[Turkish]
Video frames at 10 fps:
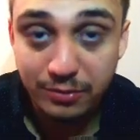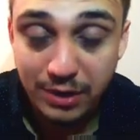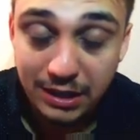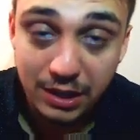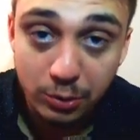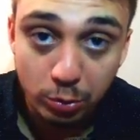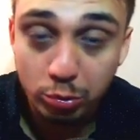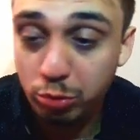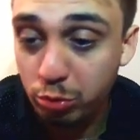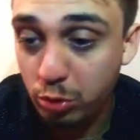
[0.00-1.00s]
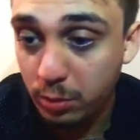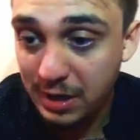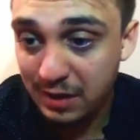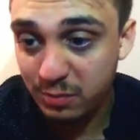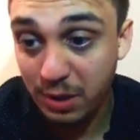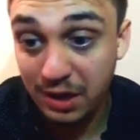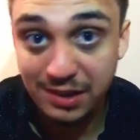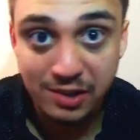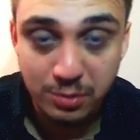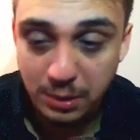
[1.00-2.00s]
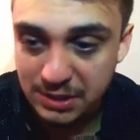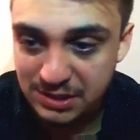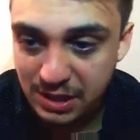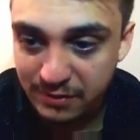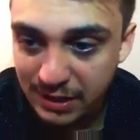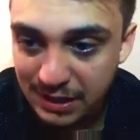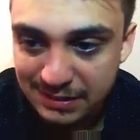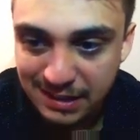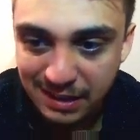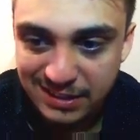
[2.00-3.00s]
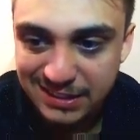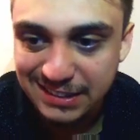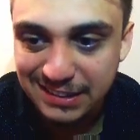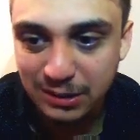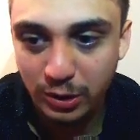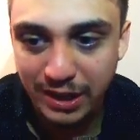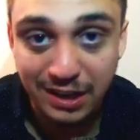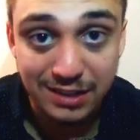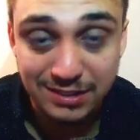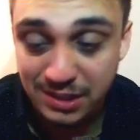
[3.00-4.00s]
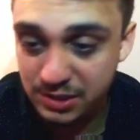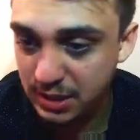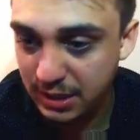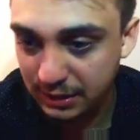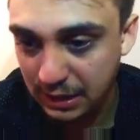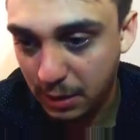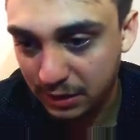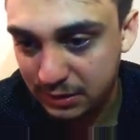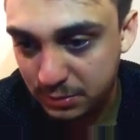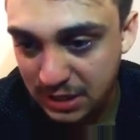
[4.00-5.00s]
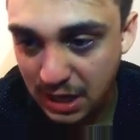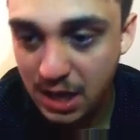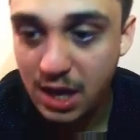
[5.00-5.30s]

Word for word: FK'da onun üstü biraz pahalılaşmaya başlar ve net karını yıllık olarak arttıran şirketlere baktığımızda